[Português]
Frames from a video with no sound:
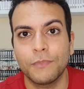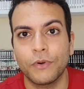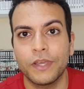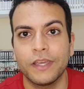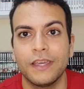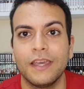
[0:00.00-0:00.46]

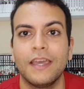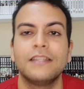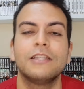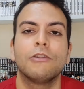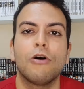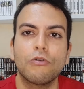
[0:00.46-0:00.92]
porque
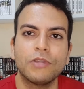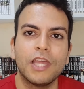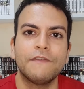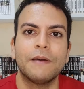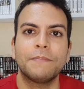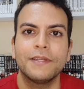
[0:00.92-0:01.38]
ele logo
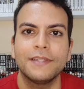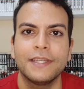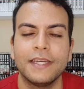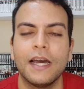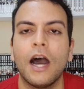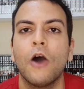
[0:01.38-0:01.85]
deve
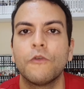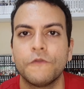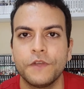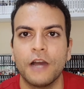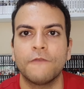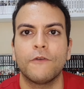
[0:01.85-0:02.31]
aprender a
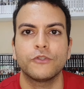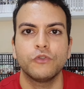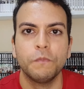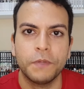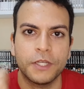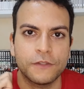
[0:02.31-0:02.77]
ouvir a voz
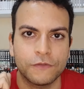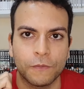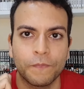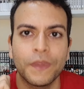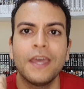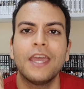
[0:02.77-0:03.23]
do
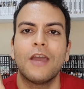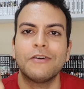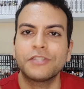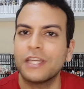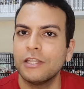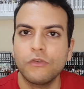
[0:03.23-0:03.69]
Peso. Eu
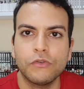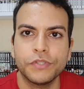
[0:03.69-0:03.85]
acho que ele não